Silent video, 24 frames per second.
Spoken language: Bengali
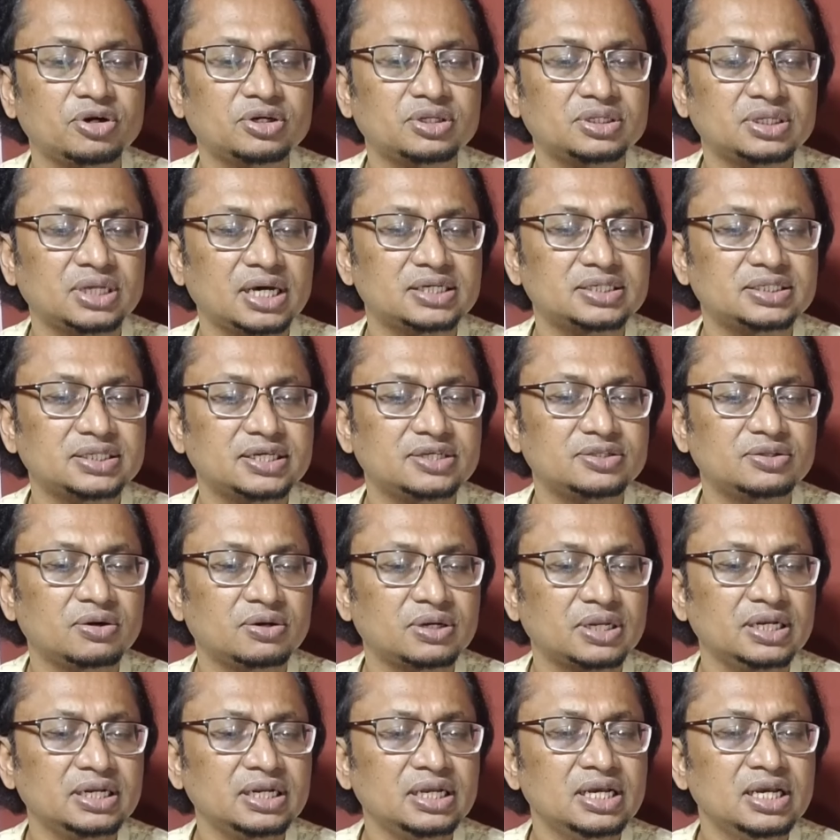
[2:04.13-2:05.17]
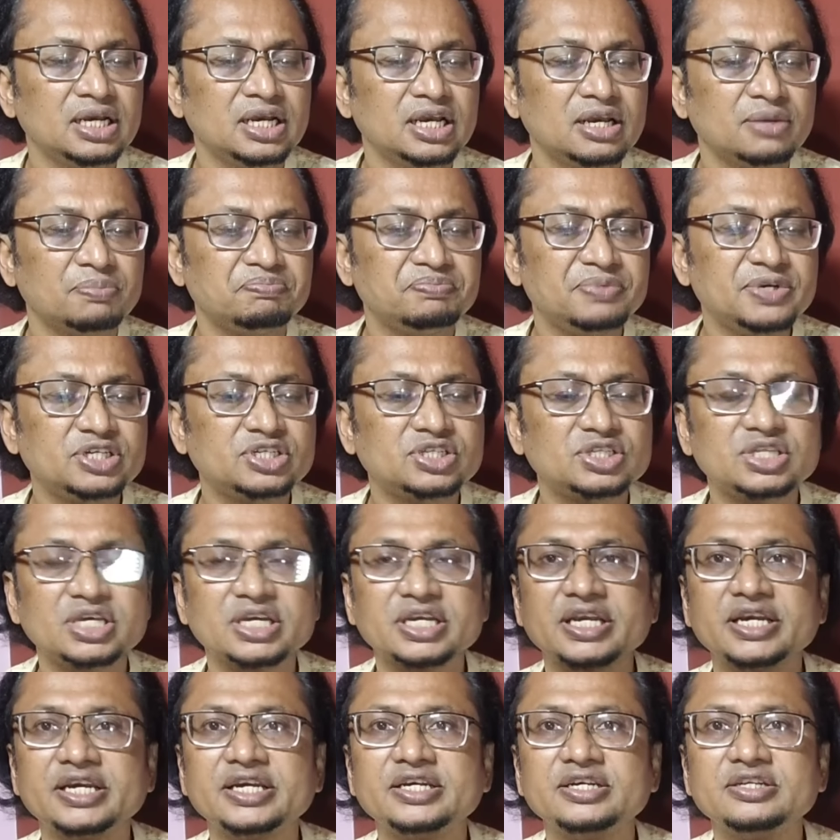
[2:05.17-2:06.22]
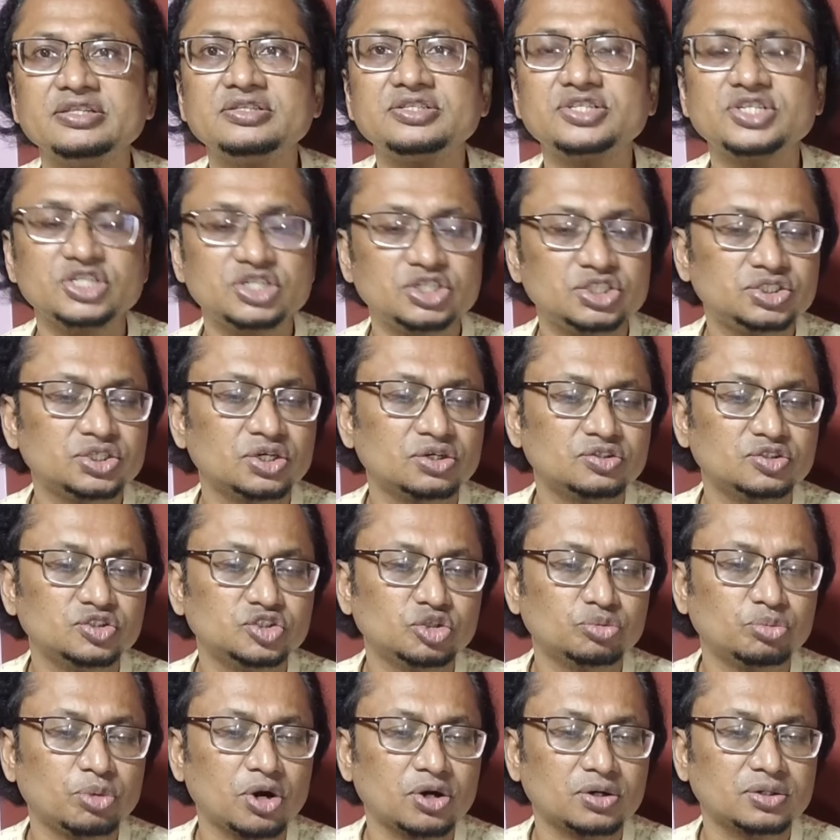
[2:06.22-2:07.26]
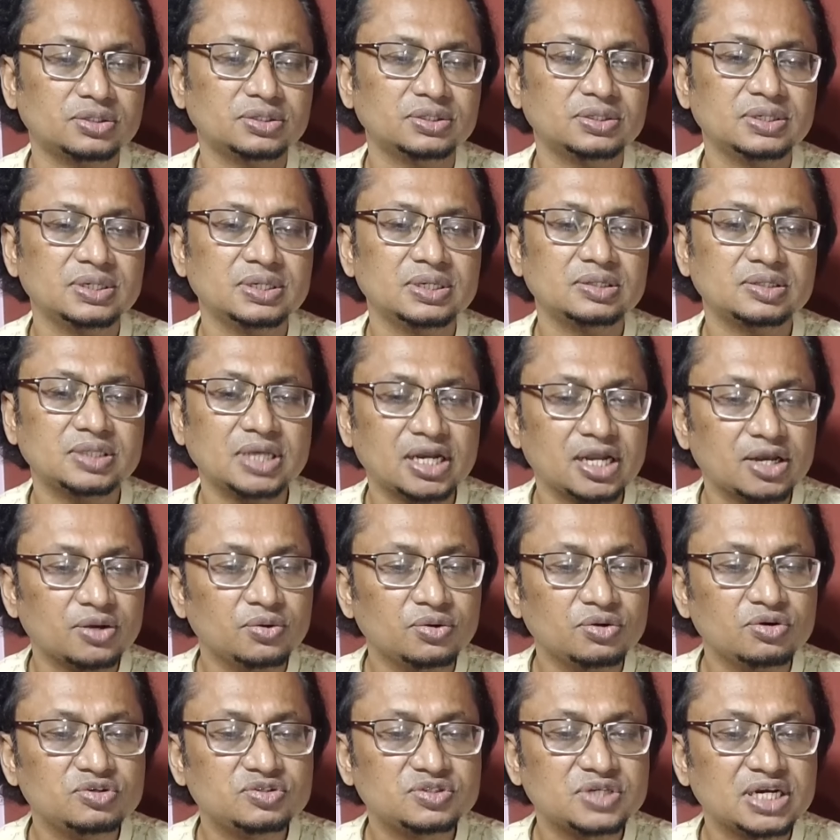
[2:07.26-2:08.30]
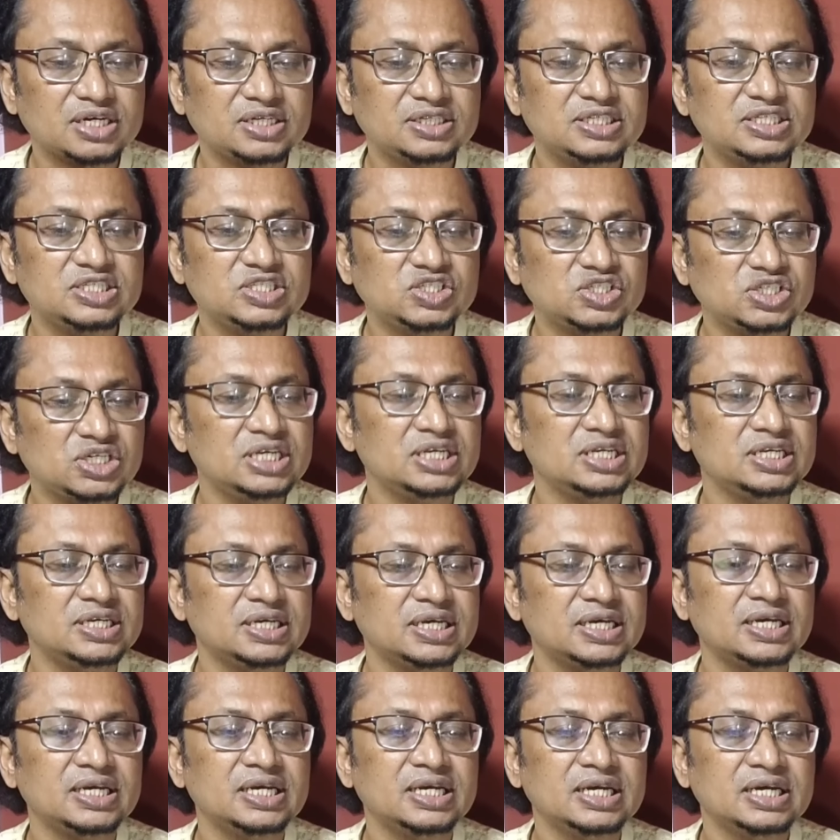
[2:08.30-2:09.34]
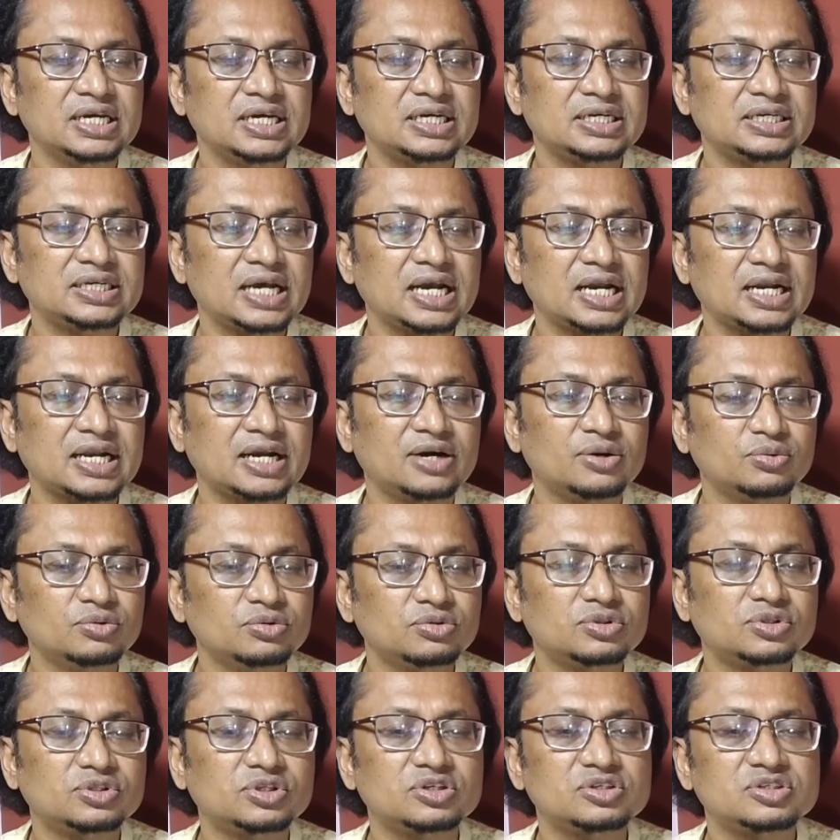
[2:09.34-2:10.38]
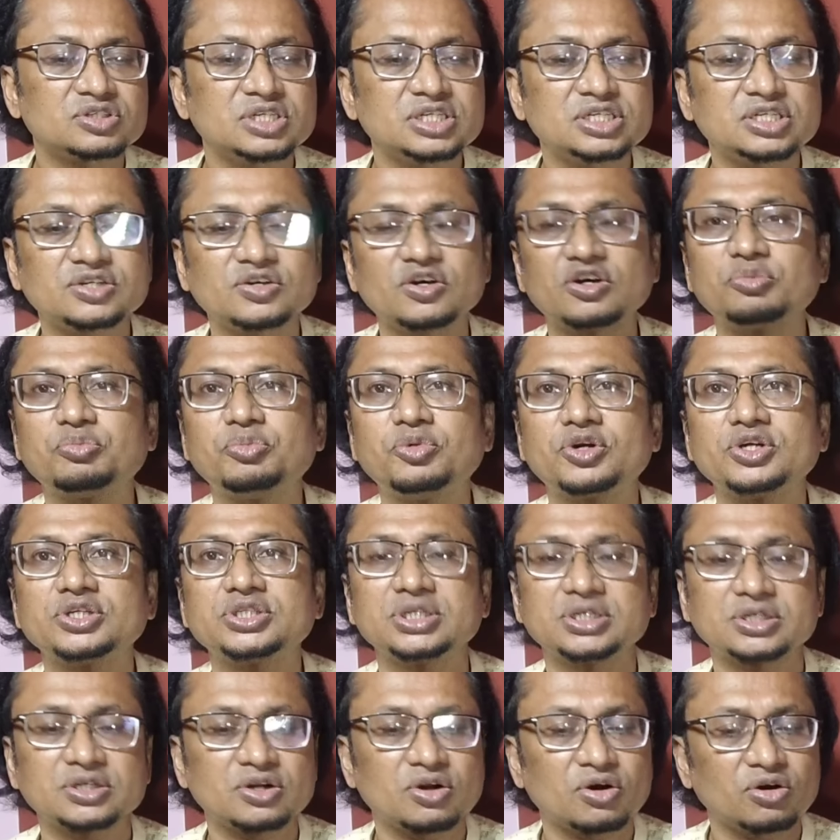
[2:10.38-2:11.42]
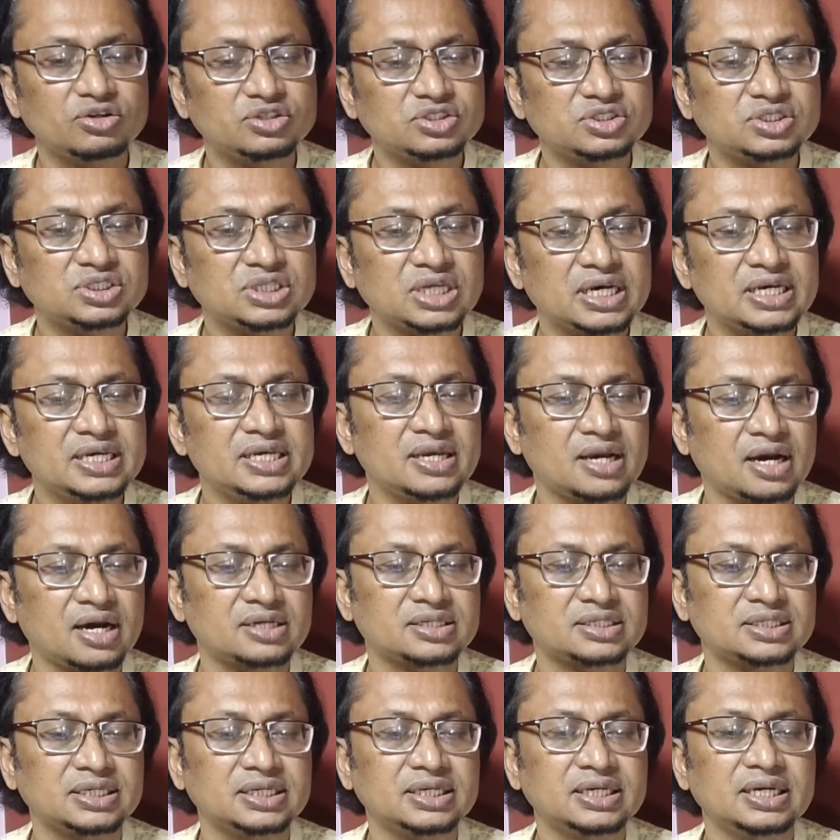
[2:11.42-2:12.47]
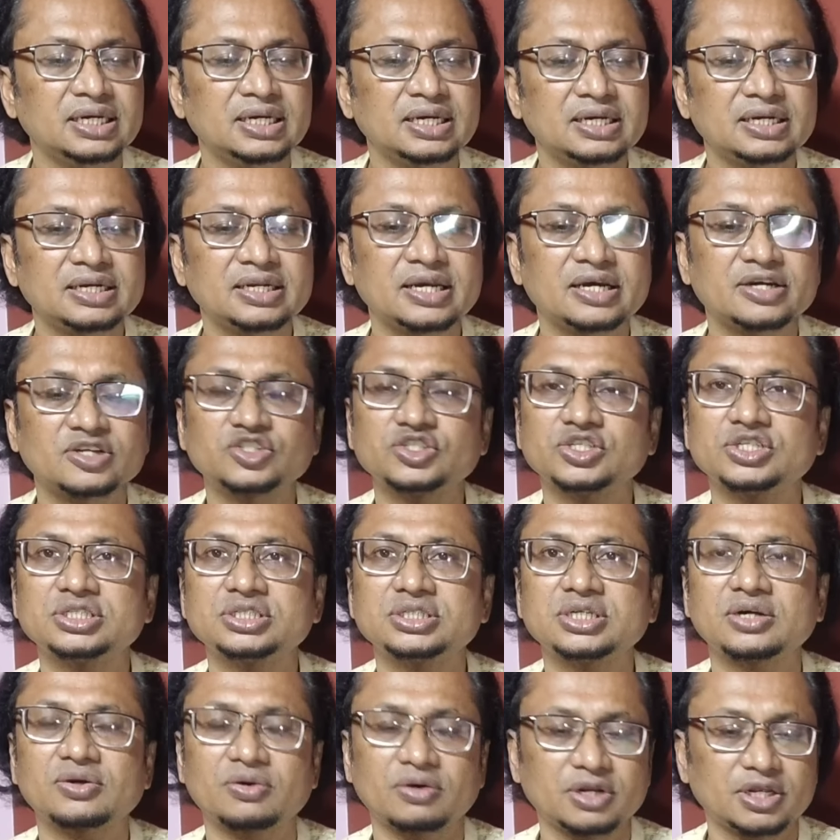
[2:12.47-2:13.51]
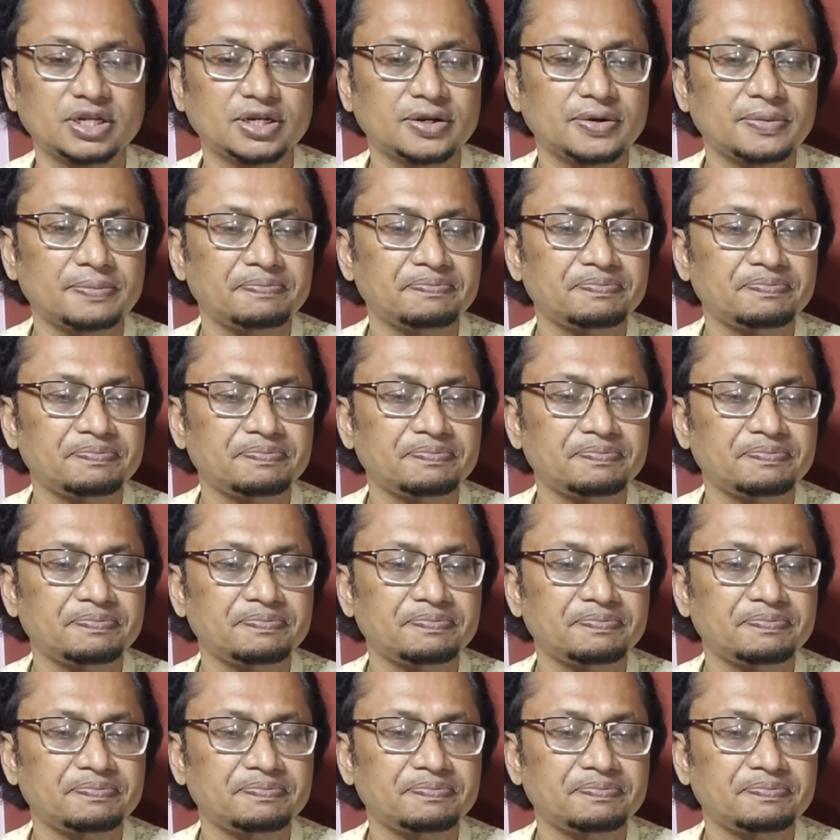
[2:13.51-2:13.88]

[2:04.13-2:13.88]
পথ আটকে ধরেন বিশ থেকে ত্রিশ জন যুবক তারা গরু ট্রাকটি ছিনিয়ে ঢাকা উত্তর সিটি কর্পোরেশনের অস্থায়ী হাটে নেয়ার চেষ্টা করেন